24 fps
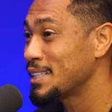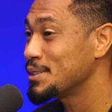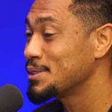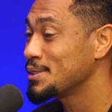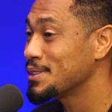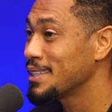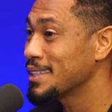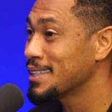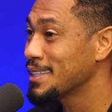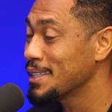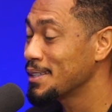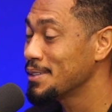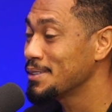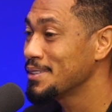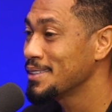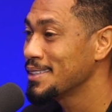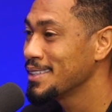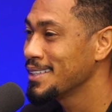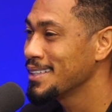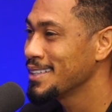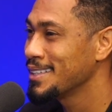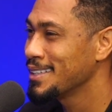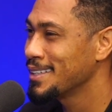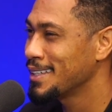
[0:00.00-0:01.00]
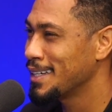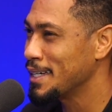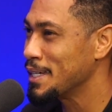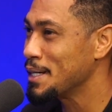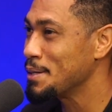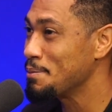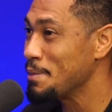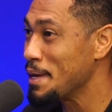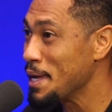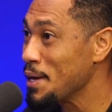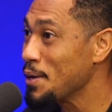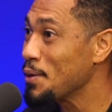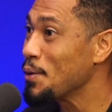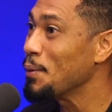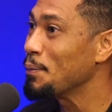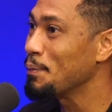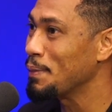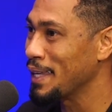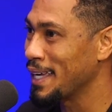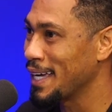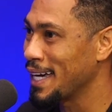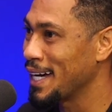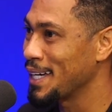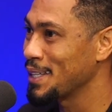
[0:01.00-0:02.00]
então era bem
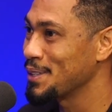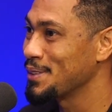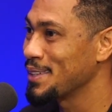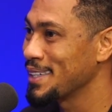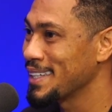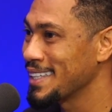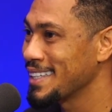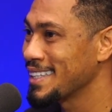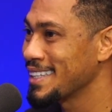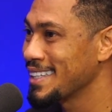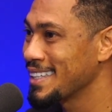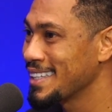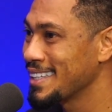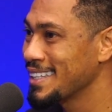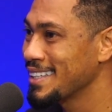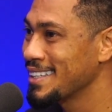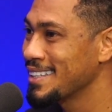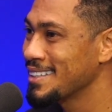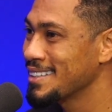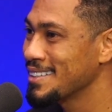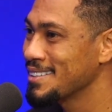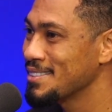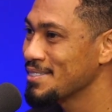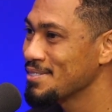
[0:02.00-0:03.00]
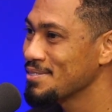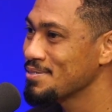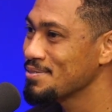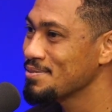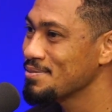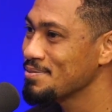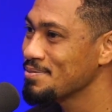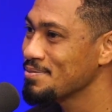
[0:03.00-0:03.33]
complicado ainda, né? É. Yeah.